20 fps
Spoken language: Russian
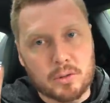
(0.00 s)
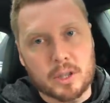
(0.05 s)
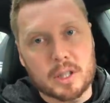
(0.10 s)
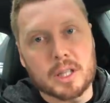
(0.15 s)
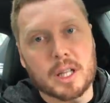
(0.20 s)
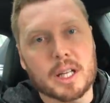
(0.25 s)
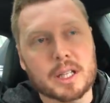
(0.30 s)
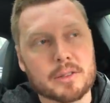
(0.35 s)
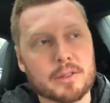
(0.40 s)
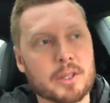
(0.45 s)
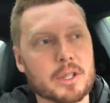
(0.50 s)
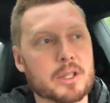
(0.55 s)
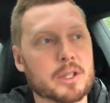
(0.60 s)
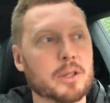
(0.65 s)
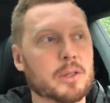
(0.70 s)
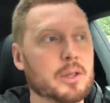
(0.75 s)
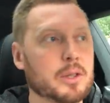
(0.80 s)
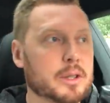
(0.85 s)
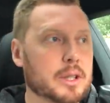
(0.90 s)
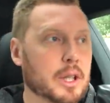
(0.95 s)

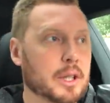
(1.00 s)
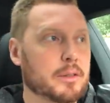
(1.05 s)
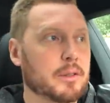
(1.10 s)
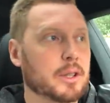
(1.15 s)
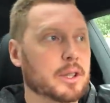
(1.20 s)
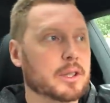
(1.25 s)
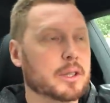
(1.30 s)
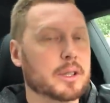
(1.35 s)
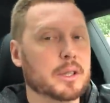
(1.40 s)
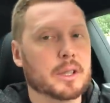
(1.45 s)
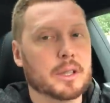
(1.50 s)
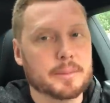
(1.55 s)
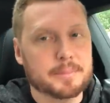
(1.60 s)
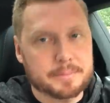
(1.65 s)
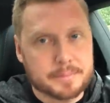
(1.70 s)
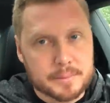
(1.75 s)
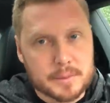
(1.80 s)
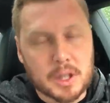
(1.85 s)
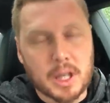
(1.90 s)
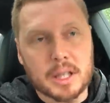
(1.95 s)
выкладываете и, соответственно,
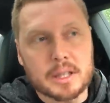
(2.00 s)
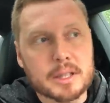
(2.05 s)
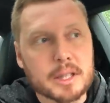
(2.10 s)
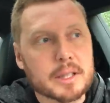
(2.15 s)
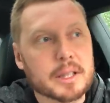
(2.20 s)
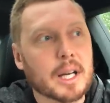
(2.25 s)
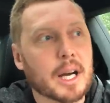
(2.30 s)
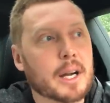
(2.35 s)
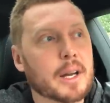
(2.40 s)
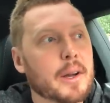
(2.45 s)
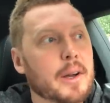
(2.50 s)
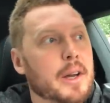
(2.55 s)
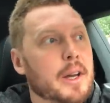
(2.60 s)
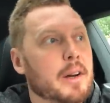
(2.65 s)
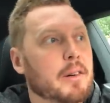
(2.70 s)
как-то так.